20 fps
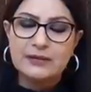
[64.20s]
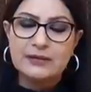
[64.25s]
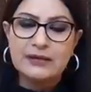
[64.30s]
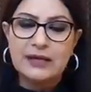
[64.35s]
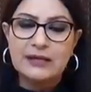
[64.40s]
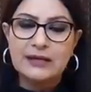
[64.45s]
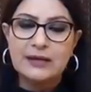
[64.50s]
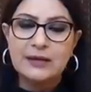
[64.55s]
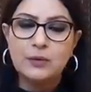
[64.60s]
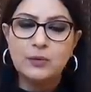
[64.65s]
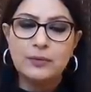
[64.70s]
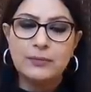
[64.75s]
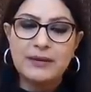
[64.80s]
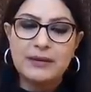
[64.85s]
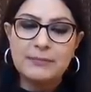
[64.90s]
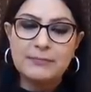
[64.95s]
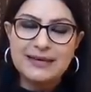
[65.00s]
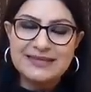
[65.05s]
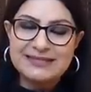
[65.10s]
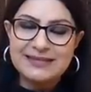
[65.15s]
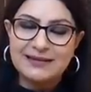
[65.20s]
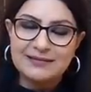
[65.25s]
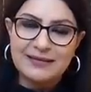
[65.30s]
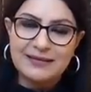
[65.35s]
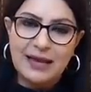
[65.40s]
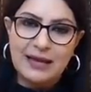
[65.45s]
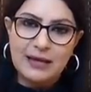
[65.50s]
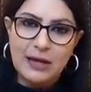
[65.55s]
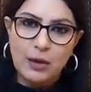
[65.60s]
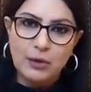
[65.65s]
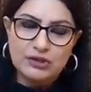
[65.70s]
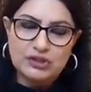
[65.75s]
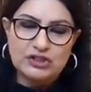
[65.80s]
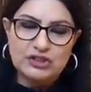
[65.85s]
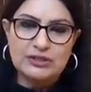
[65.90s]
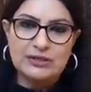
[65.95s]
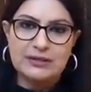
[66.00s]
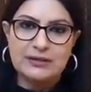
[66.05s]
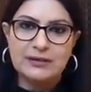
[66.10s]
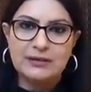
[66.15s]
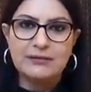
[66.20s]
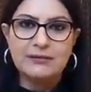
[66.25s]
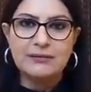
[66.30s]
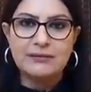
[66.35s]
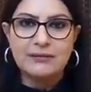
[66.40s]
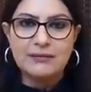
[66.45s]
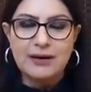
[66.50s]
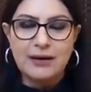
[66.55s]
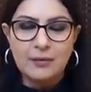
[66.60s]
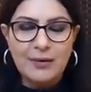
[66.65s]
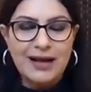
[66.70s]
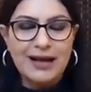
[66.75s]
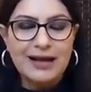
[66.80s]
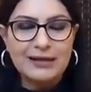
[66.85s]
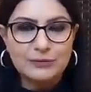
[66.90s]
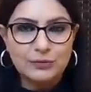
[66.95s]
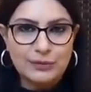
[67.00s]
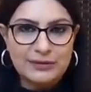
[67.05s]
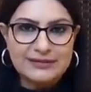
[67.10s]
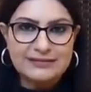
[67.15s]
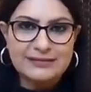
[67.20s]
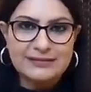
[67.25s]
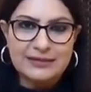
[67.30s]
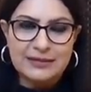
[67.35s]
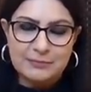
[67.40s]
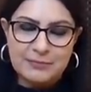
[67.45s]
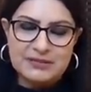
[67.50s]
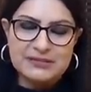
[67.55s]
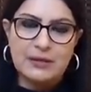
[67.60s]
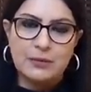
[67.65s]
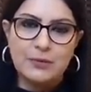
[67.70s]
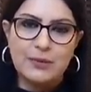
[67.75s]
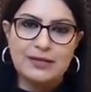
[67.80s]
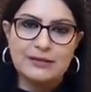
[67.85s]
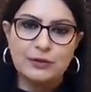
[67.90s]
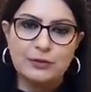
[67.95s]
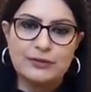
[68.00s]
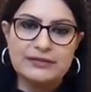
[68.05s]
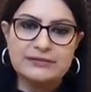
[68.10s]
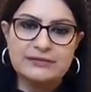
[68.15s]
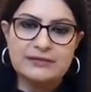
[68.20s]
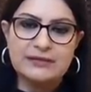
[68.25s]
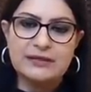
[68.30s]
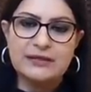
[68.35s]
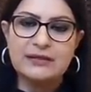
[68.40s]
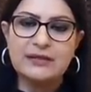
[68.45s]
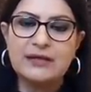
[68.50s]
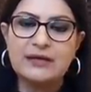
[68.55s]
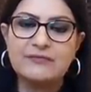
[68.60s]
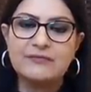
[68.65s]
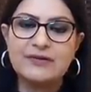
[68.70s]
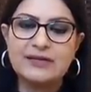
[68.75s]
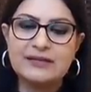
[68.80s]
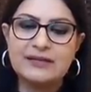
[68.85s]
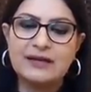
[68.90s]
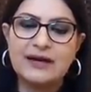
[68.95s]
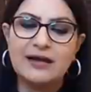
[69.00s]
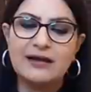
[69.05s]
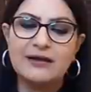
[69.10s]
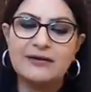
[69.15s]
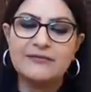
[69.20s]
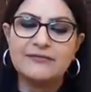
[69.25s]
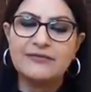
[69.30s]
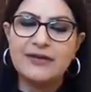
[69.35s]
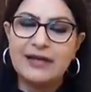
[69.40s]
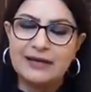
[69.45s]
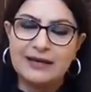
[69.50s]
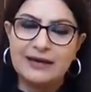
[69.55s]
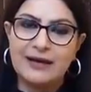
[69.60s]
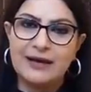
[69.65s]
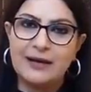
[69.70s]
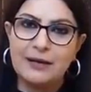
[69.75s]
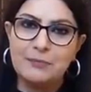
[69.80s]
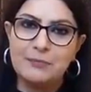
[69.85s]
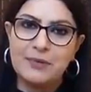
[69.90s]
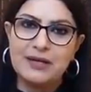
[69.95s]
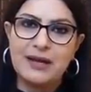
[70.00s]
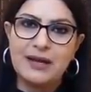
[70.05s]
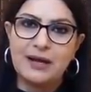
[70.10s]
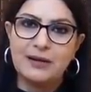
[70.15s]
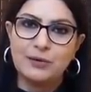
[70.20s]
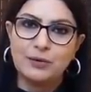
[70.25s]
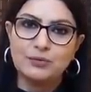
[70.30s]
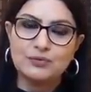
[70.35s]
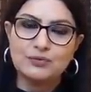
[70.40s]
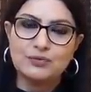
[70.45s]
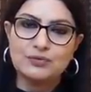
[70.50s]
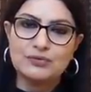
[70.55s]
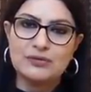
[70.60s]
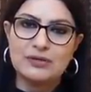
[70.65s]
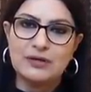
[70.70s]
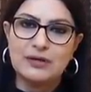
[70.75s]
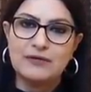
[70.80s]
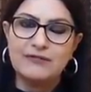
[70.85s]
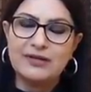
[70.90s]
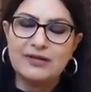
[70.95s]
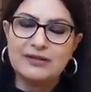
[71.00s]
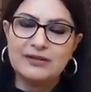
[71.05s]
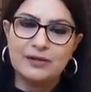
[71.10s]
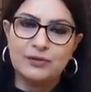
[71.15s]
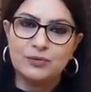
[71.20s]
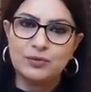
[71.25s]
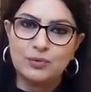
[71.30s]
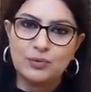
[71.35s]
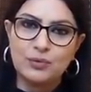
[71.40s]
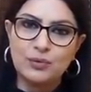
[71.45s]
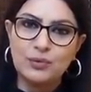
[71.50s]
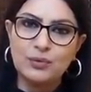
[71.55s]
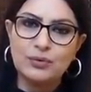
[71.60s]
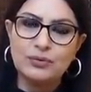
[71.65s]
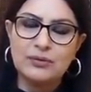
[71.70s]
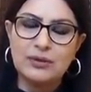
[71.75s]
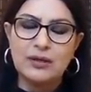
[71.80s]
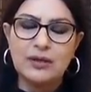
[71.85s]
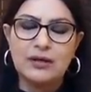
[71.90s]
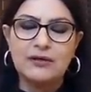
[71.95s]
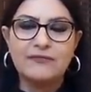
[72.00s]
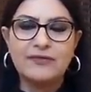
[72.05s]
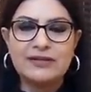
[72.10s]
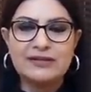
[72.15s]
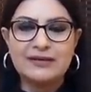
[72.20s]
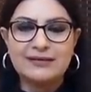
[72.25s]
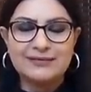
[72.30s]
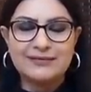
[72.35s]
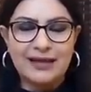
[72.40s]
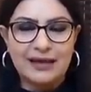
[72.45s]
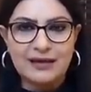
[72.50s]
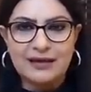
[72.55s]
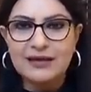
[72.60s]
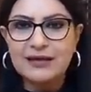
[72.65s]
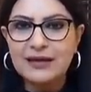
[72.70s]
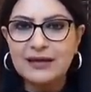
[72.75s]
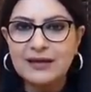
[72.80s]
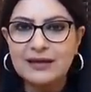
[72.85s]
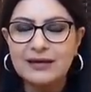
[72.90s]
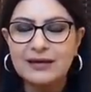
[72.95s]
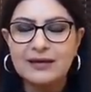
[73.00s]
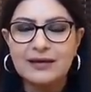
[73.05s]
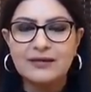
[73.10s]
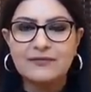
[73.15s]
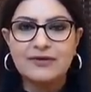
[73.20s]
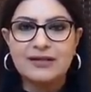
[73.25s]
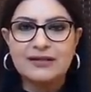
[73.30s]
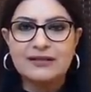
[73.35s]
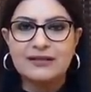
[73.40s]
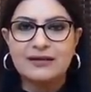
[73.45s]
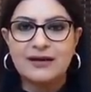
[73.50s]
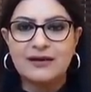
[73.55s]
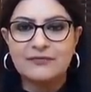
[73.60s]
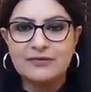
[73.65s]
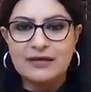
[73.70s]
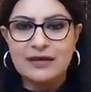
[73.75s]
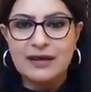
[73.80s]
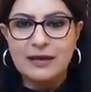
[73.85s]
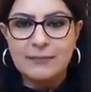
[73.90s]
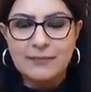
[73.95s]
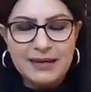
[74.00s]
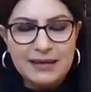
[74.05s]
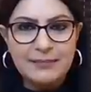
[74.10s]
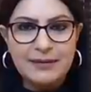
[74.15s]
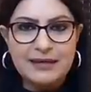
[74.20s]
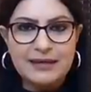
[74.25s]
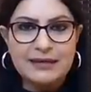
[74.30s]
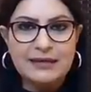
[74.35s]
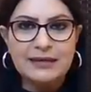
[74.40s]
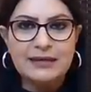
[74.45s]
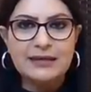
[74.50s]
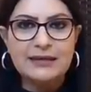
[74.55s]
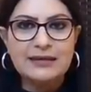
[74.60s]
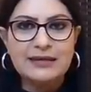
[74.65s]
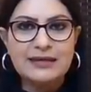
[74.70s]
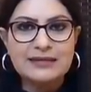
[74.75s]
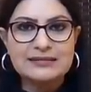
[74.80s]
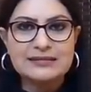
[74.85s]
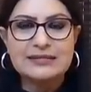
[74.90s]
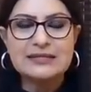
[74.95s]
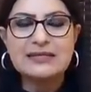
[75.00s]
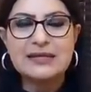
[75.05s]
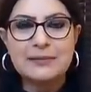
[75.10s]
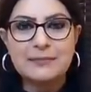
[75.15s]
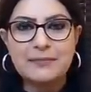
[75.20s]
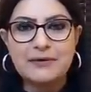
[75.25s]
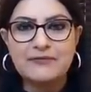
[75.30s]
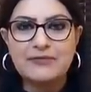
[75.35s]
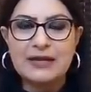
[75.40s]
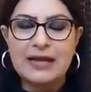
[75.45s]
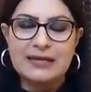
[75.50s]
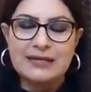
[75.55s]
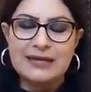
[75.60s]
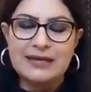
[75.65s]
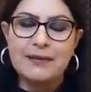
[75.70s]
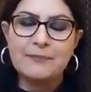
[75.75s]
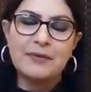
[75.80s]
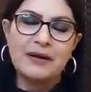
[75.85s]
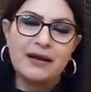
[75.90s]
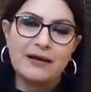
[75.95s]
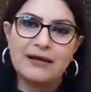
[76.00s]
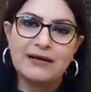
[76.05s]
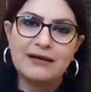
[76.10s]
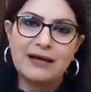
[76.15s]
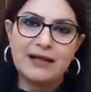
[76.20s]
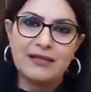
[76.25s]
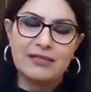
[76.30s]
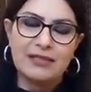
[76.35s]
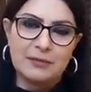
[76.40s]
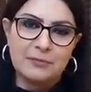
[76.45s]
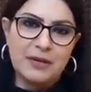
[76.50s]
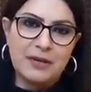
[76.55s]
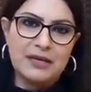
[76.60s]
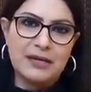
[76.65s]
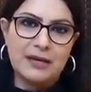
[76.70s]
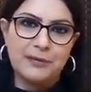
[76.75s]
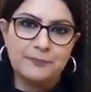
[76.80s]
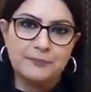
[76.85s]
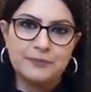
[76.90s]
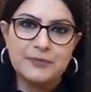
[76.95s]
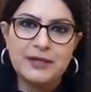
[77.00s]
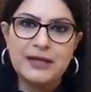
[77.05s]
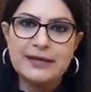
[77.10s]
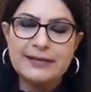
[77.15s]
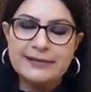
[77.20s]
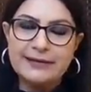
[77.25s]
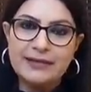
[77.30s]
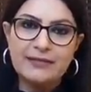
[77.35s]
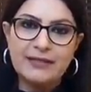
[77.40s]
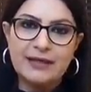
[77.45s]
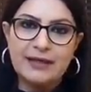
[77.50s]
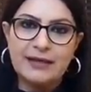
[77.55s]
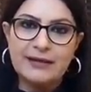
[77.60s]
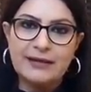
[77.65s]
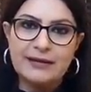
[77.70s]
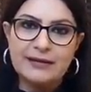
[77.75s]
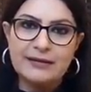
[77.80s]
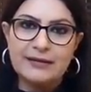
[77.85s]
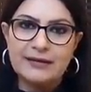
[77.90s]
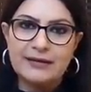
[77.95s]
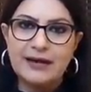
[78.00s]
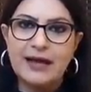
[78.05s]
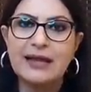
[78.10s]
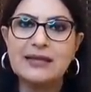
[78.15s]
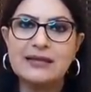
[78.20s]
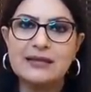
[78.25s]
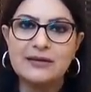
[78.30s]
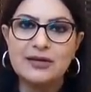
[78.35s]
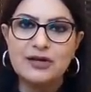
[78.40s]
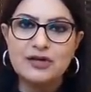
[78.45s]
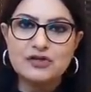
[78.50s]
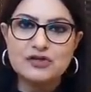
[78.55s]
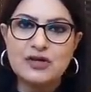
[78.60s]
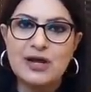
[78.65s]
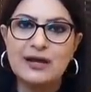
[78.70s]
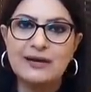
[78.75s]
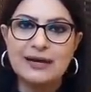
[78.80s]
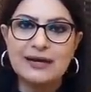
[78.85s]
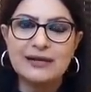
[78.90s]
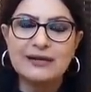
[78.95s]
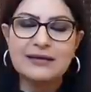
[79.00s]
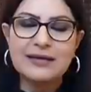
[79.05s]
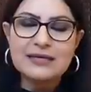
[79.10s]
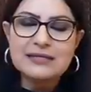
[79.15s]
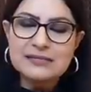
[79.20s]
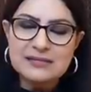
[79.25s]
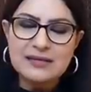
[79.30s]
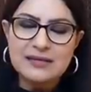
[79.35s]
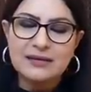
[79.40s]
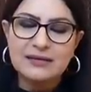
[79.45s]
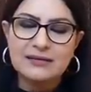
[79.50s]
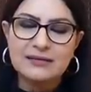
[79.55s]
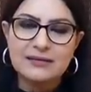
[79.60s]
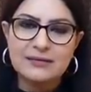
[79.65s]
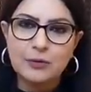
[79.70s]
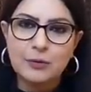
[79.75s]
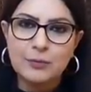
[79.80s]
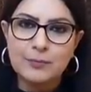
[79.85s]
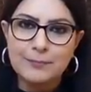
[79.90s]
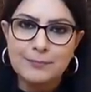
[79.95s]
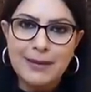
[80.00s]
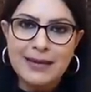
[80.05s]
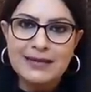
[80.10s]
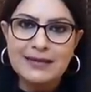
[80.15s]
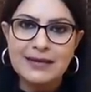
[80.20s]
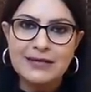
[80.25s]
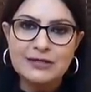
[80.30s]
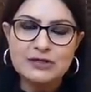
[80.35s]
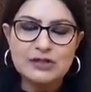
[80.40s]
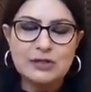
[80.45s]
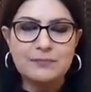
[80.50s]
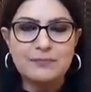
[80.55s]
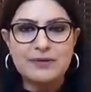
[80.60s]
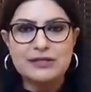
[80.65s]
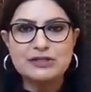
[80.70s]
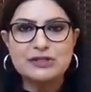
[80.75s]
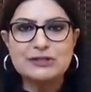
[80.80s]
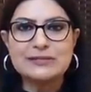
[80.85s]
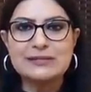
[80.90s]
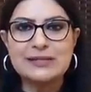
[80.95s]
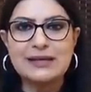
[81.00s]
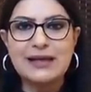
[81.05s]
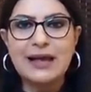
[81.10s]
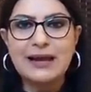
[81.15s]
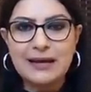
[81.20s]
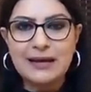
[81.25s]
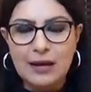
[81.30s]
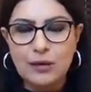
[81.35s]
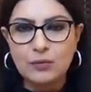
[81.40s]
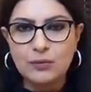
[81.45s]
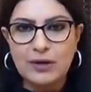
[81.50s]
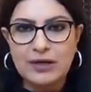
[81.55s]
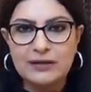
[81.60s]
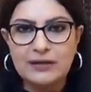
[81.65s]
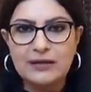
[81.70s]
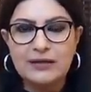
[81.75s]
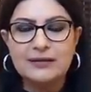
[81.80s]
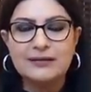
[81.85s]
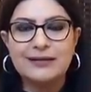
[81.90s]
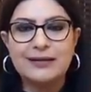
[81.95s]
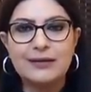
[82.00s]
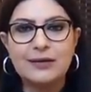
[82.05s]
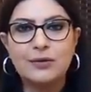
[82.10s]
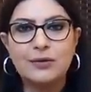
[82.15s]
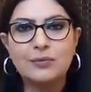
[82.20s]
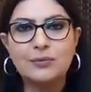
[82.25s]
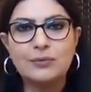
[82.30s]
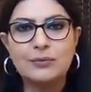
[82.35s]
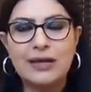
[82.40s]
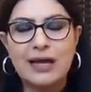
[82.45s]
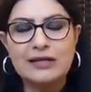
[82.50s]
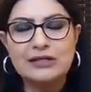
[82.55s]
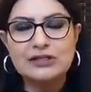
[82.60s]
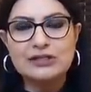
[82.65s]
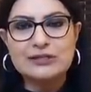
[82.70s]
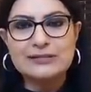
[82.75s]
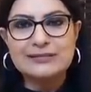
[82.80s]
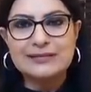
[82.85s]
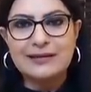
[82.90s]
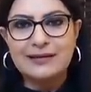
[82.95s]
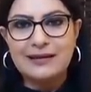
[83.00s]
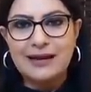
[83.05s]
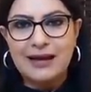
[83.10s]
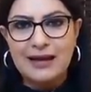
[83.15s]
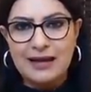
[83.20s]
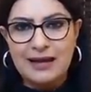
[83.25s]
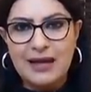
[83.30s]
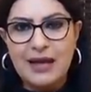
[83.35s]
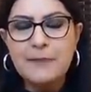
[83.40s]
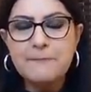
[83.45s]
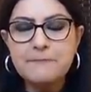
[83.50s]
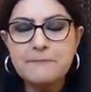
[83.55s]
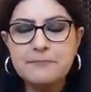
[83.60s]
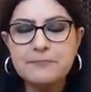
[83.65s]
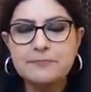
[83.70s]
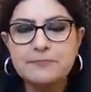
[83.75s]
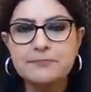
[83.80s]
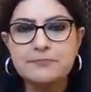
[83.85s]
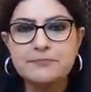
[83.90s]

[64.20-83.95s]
يلي هو من مسا 22 ل 31 مسا 31 فترة فارغة من الحصوص فترة ركود فترة تأخير فترة فيها بلبلة لا سيما في الأيام الأقل حظا منها لذلك خليني أرجع أركز ونبلش بالجزء الأول يلي هو الجزء الأهم